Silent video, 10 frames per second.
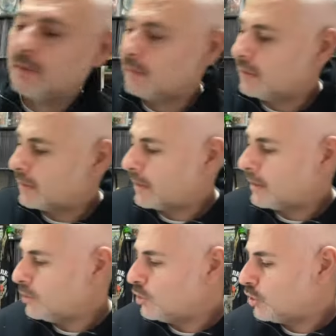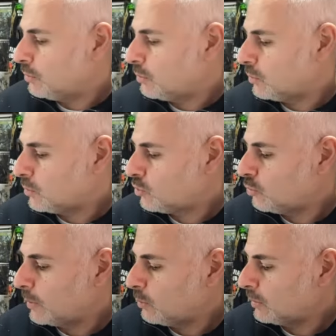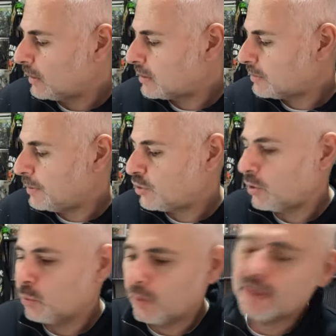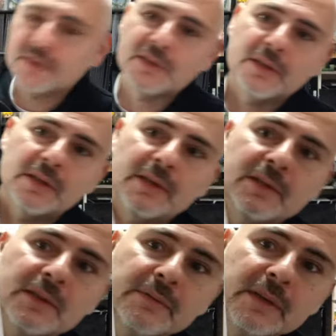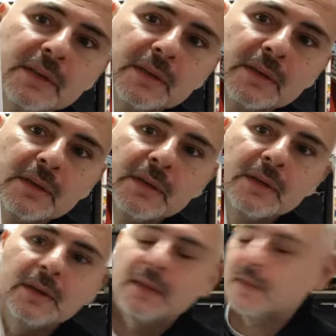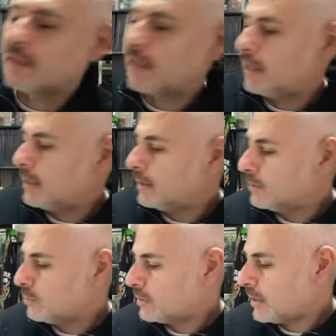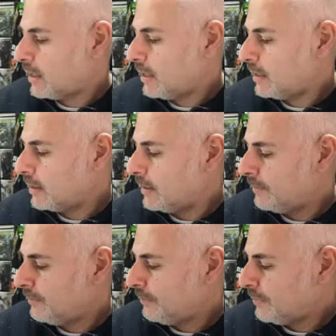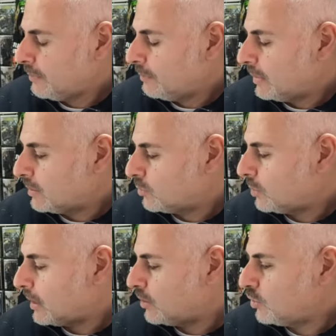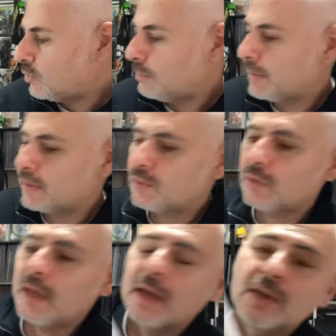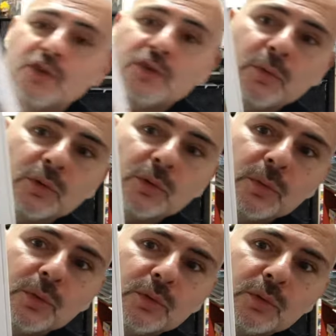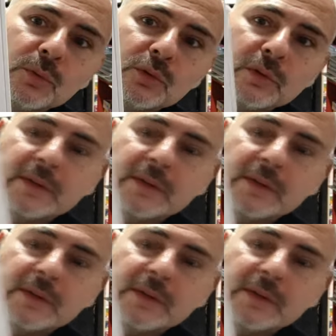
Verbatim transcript: di 13, un super ultra specialone, eh sì, eh sì vedete, schede su schede, personaggi su personaggi, molto molto, molto